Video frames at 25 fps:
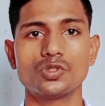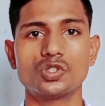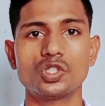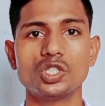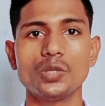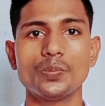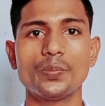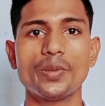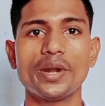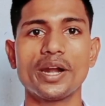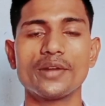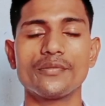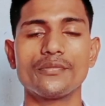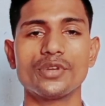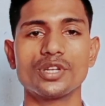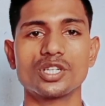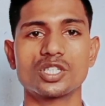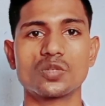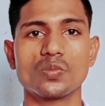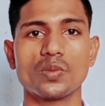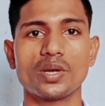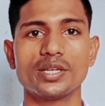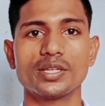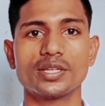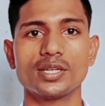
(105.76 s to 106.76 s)
चीप एंड
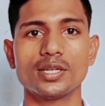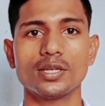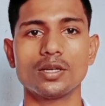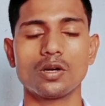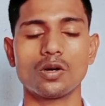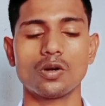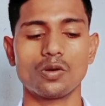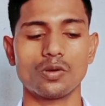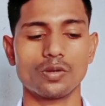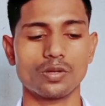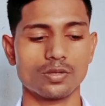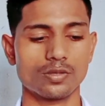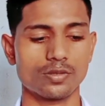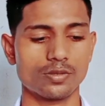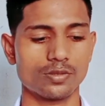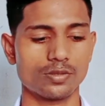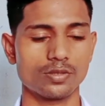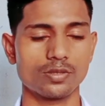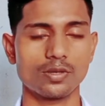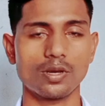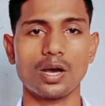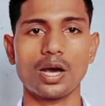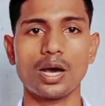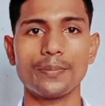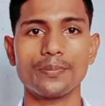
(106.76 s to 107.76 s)
बेस्ट माइक है और
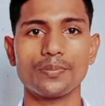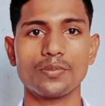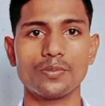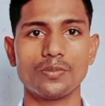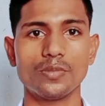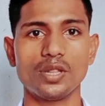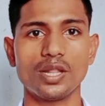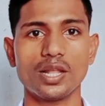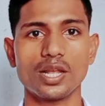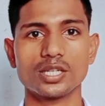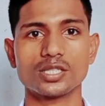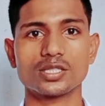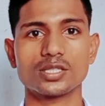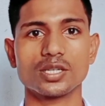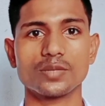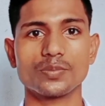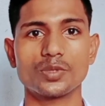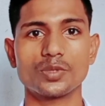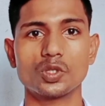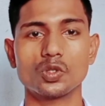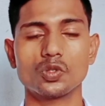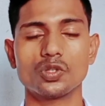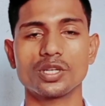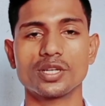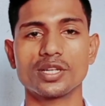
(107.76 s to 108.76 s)
आप लास्ट तक
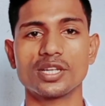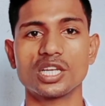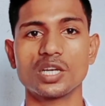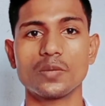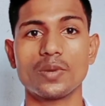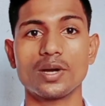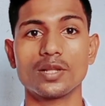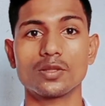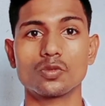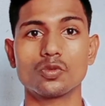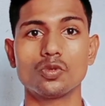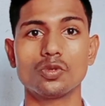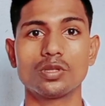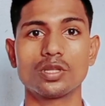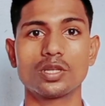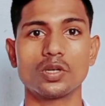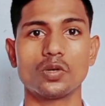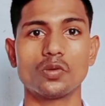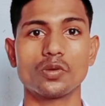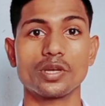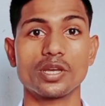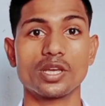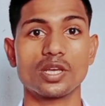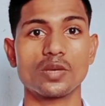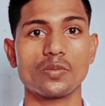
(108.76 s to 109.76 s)
वीडियो देखने के बाद खुद
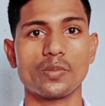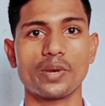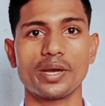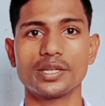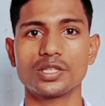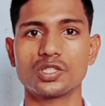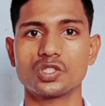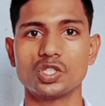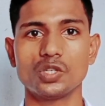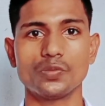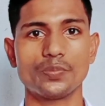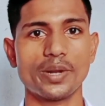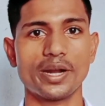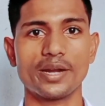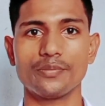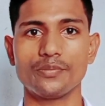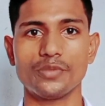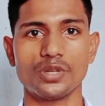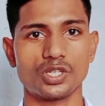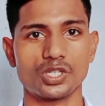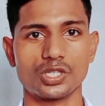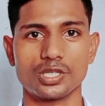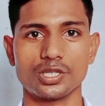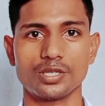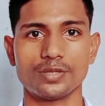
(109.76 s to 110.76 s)
कहोगे कि माइक चीप एंड
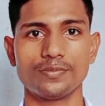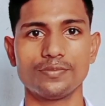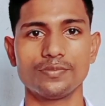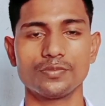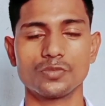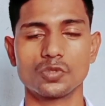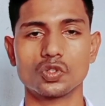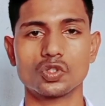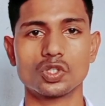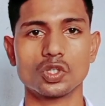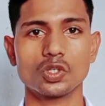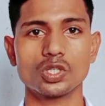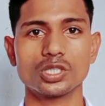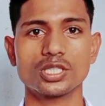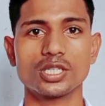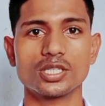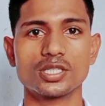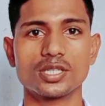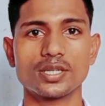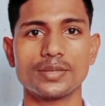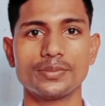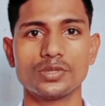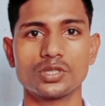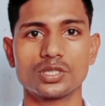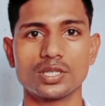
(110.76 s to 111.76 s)
बेस्ट है तो चलिए
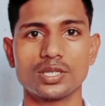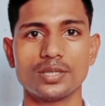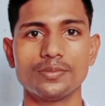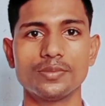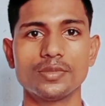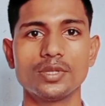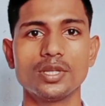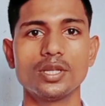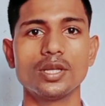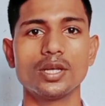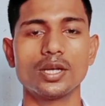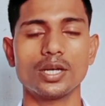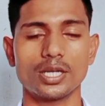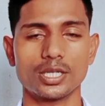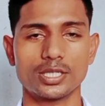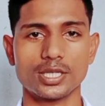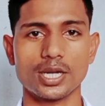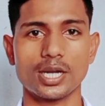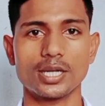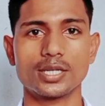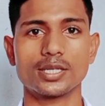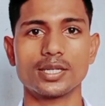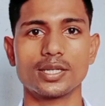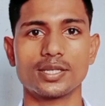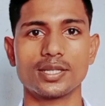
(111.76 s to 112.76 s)
जस्ट अब इसे हम
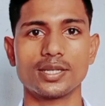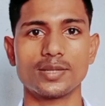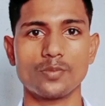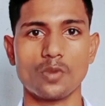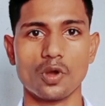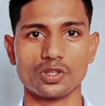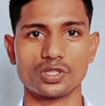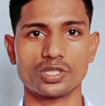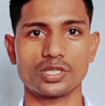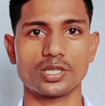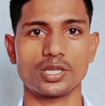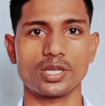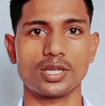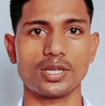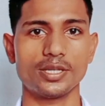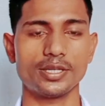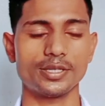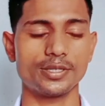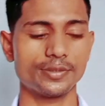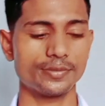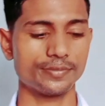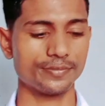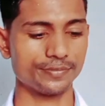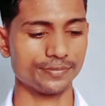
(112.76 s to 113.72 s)
स्टार्ट करते हैं अनबॉक्सिंग के लिए